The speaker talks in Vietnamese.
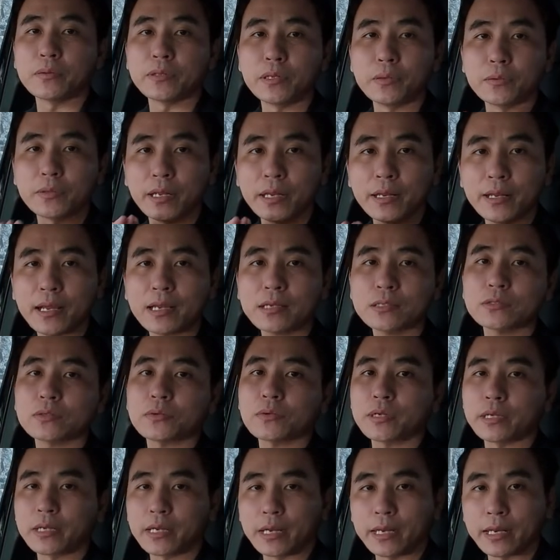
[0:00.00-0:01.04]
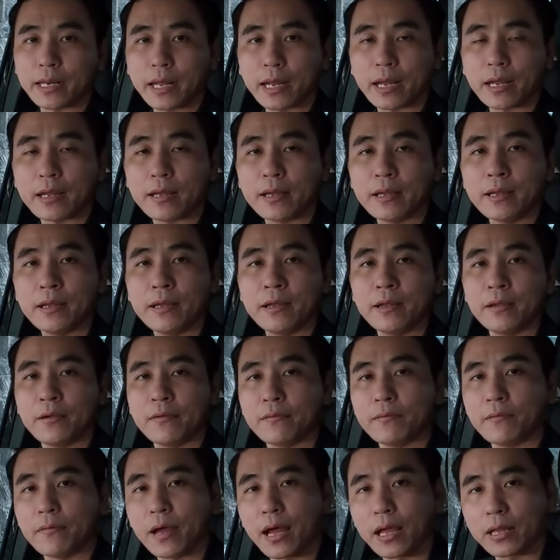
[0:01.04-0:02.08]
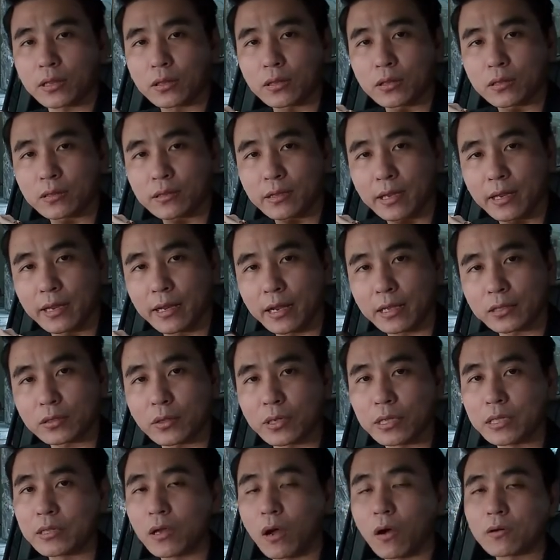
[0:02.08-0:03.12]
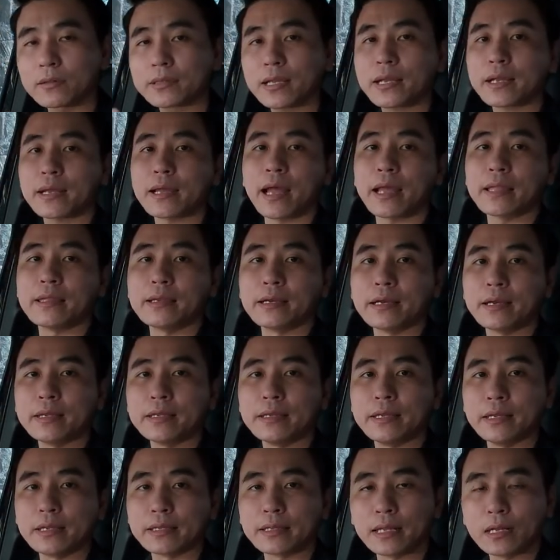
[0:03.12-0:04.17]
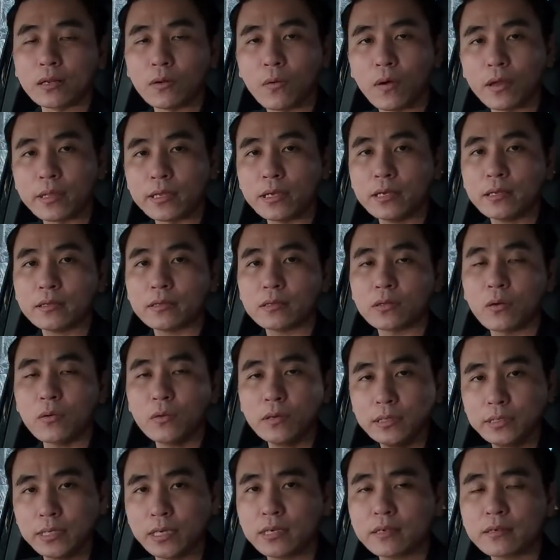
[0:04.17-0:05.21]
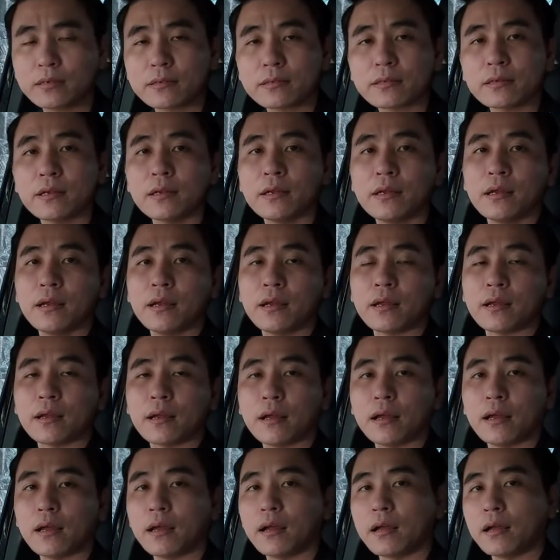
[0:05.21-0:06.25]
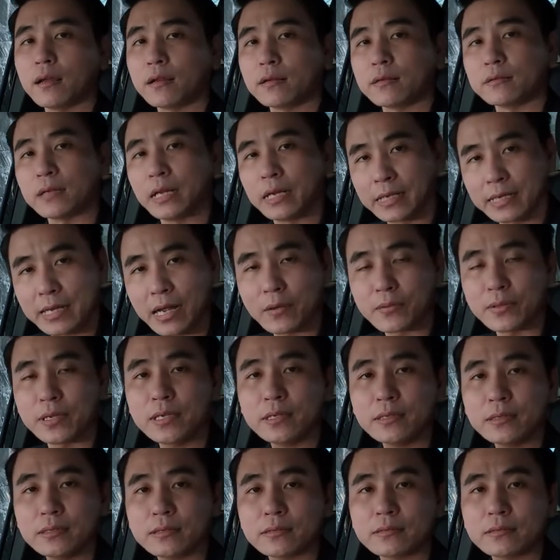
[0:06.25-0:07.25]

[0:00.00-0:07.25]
tiêu chí Luxury Kỳ Lăng và Kỳ Lăng tuyển chọn tất cả những cái gì tinh hoa nhất, tốt nhất À, đỉnh cao nhất